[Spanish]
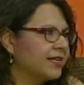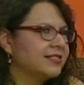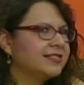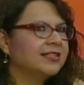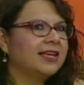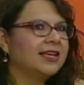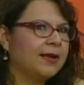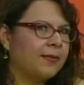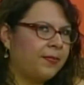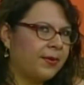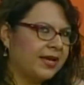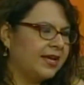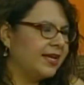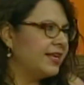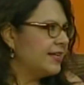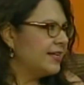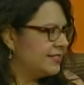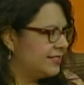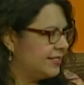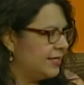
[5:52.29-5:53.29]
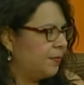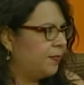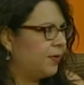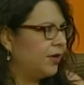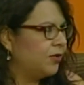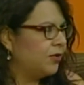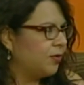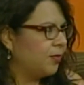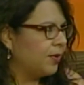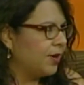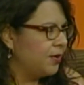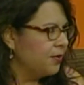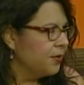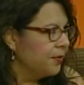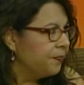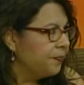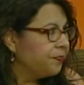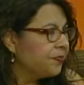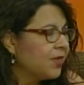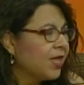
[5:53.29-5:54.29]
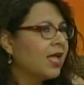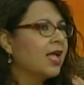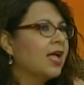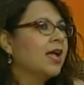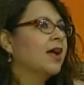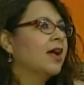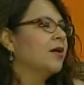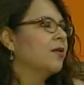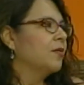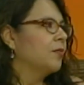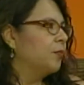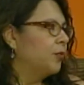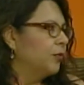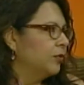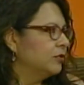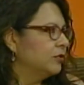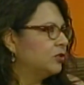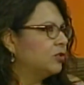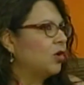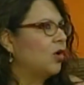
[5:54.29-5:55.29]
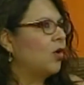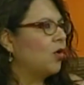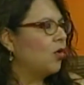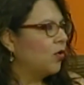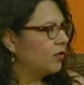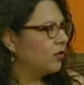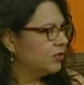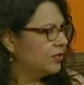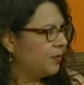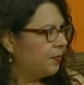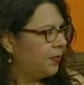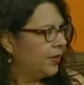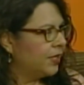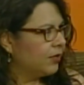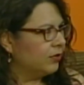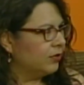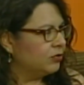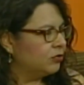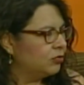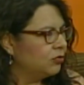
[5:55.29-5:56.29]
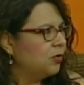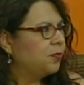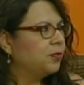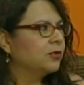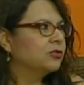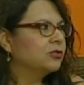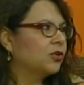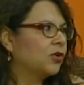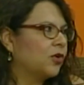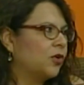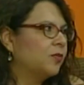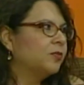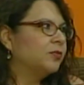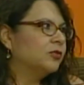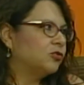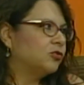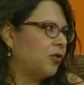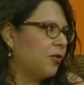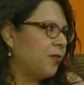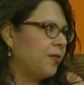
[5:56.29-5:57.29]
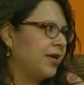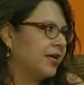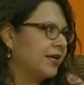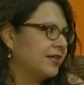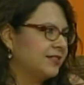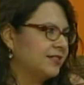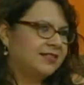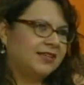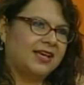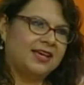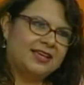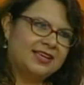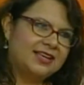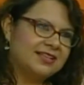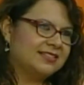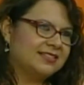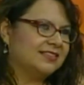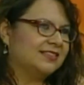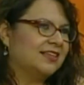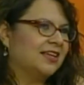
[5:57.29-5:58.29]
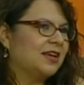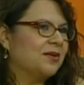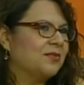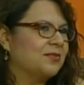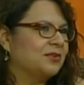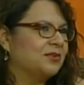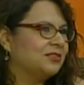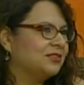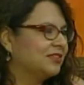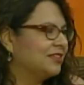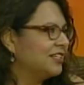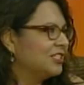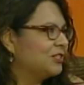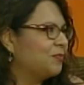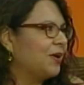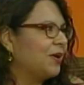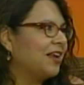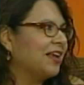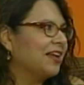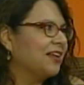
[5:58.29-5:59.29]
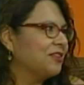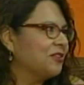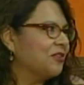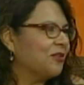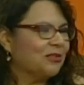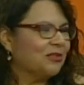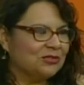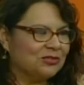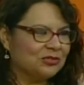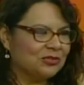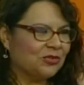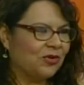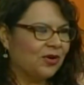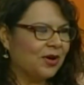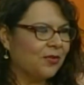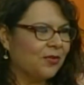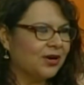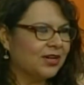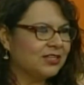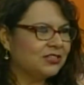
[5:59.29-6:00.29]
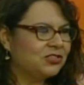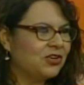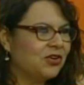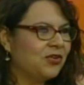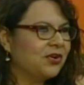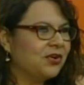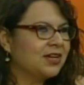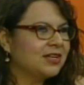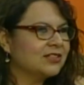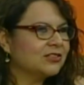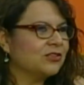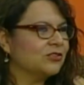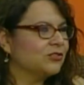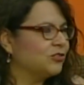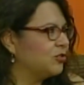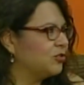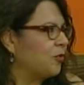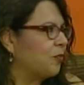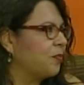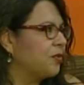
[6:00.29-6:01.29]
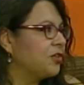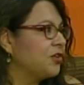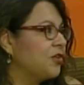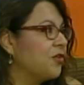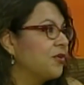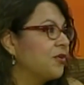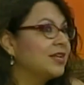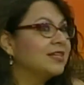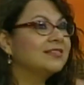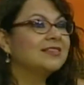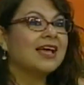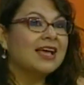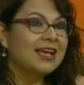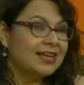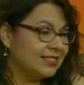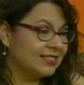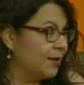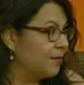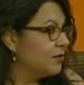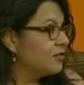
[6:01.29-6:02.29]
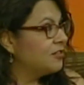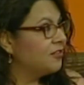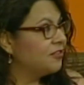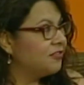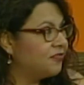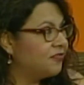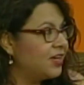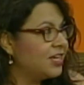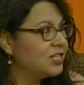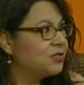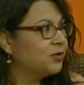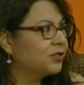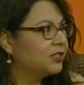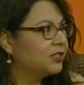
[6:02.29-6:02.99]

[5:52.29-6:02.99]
y la página es www ojosdeperroazul.com.mx y ahí les estaremos esperando con sus colaboraciones, con sus opiniones. Estamos en Facebook